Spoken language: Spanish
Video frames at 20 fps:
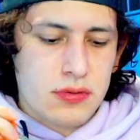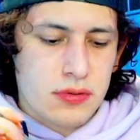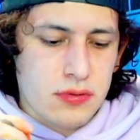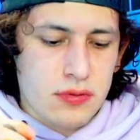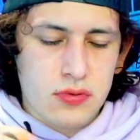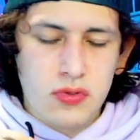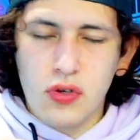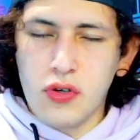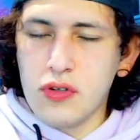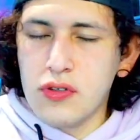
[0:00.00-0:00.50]

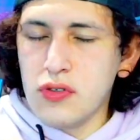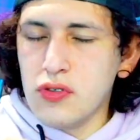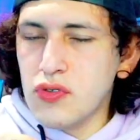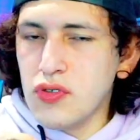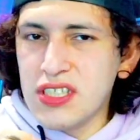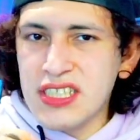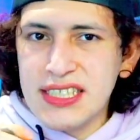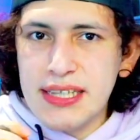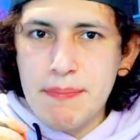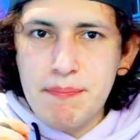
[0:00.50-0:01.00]
No, no
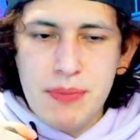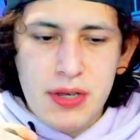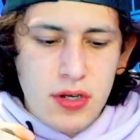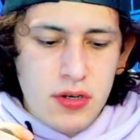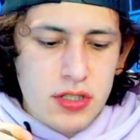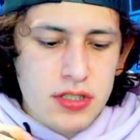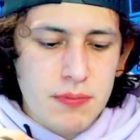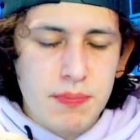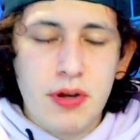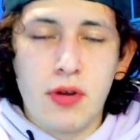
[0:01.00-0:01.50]
es tan
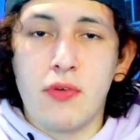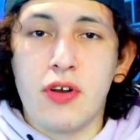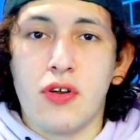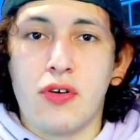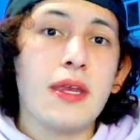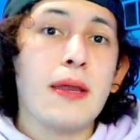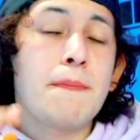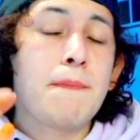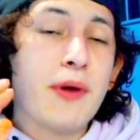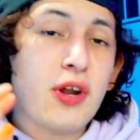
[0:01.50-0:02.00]
picoso, pero
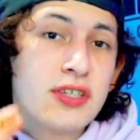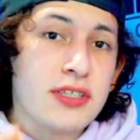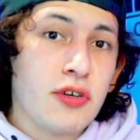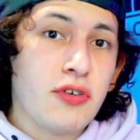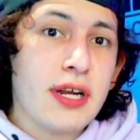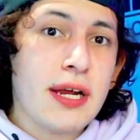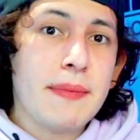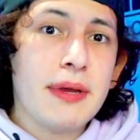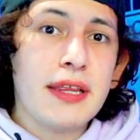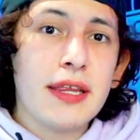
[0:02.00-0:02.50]
bueno. Pero
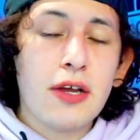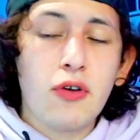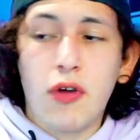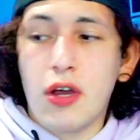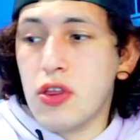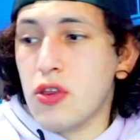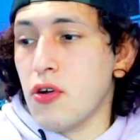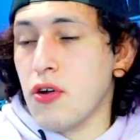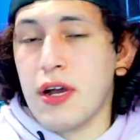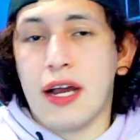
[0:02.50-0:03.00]
seguramente
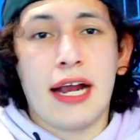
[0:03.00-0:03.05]
cuando